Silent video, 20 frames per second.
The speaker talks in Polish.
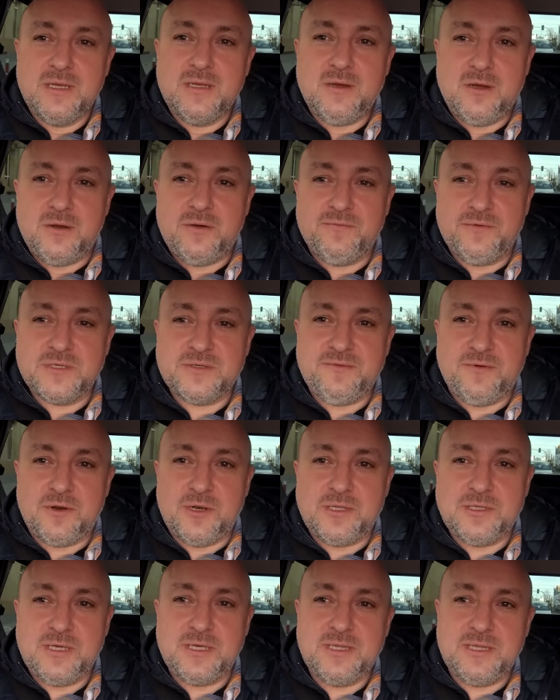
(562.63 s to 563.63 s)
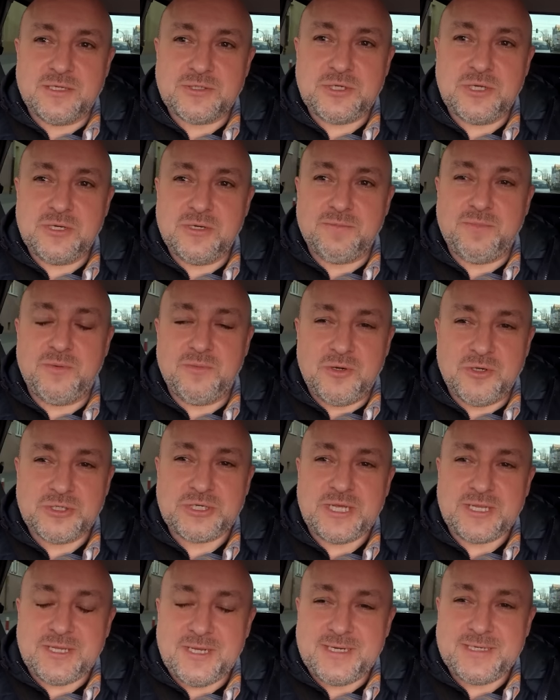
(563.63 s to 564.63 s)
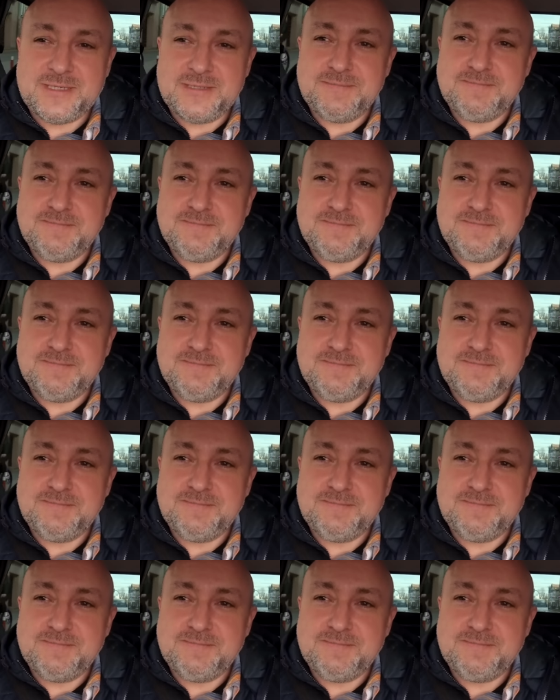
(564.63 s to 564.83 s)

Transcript: o wyzwolenie naszego Pomorza, tak?